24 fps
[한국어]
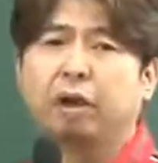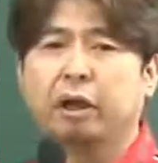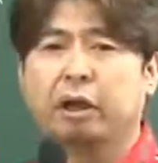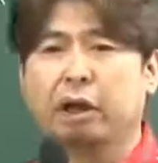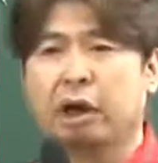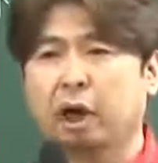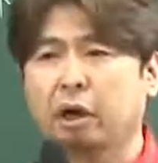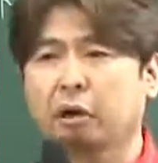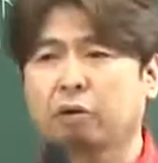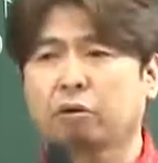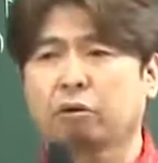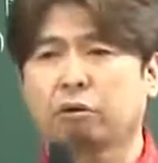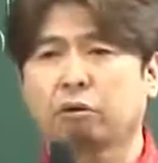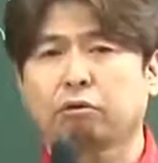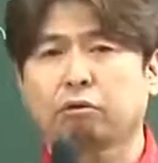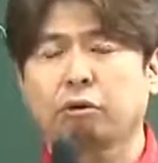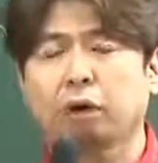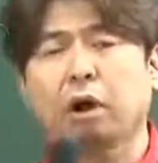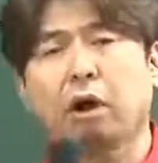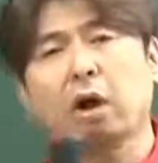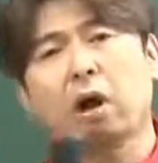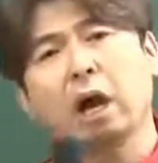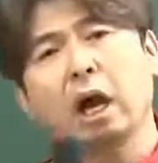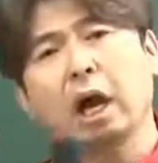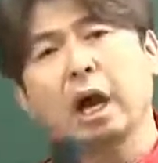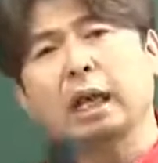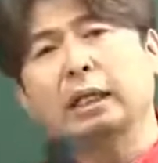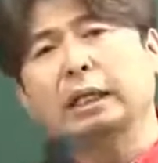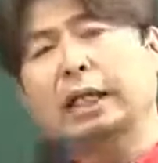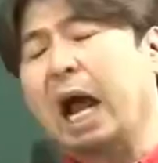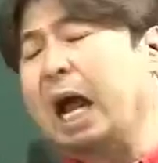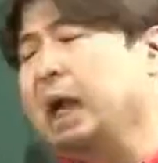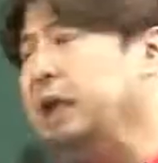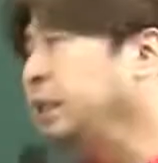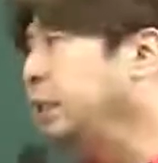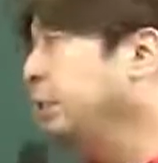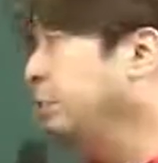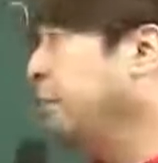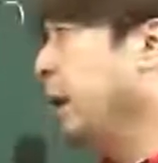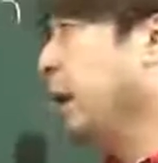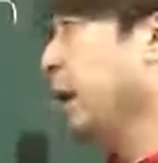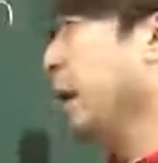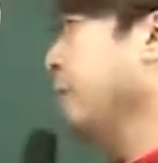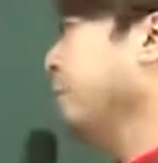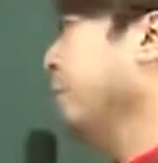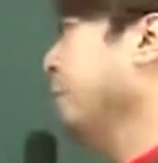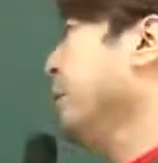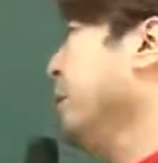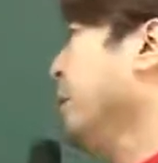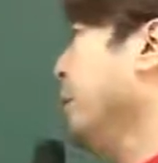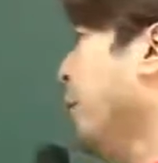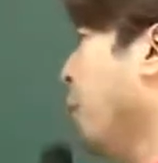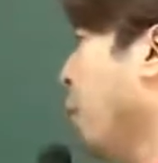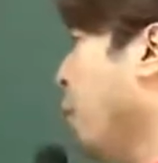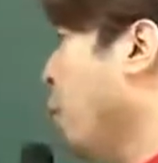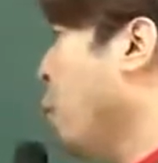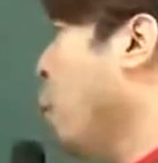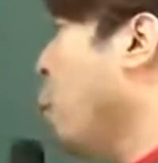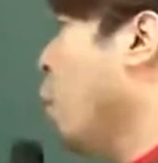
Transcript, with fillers: 얘기를 하는 거고요. 다시 말하면요,